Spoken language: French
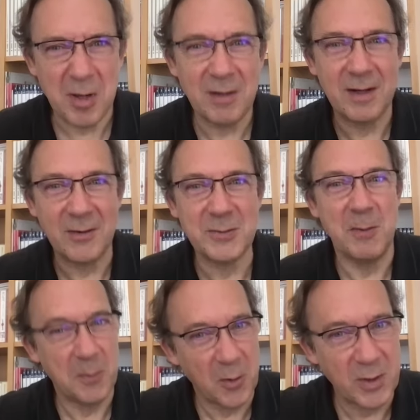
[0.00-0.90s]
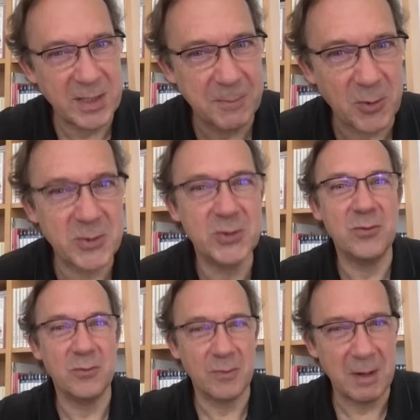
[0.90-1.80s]
Hein. Là, en ce moment, on prend
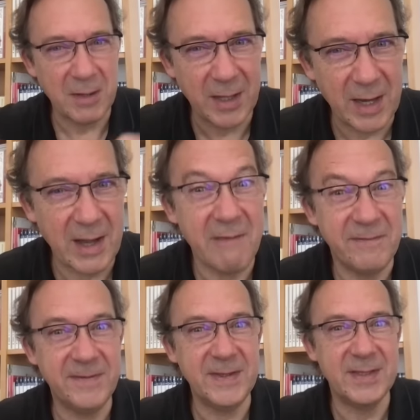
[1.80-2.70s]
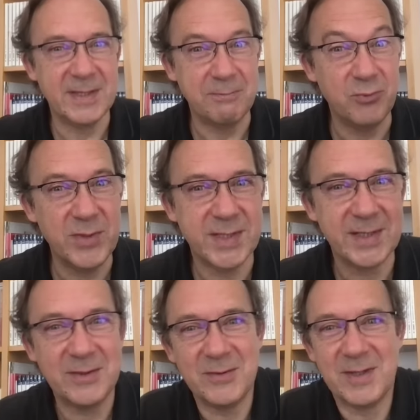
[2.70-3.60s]
l'expansion, la, vie, c'est
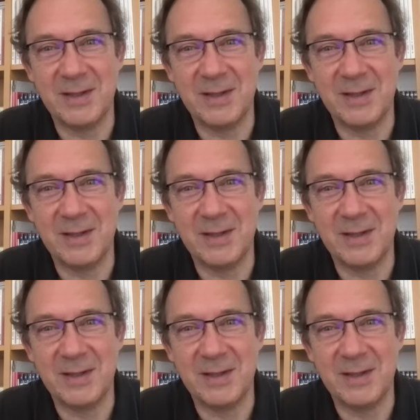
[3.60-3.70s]
puissant.